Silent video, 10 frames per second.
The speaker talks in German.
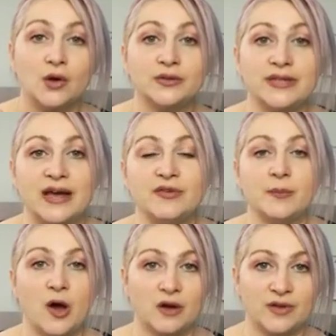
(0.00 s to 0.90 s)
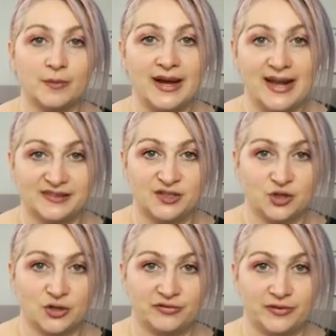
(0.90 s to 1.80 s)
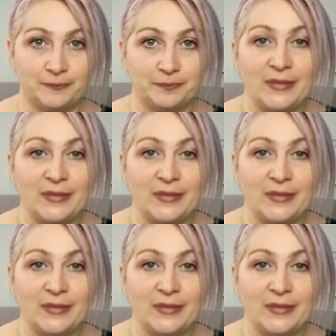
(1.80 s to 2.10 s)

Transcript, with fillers: Und dafür brauchen wir Ballaststoffe.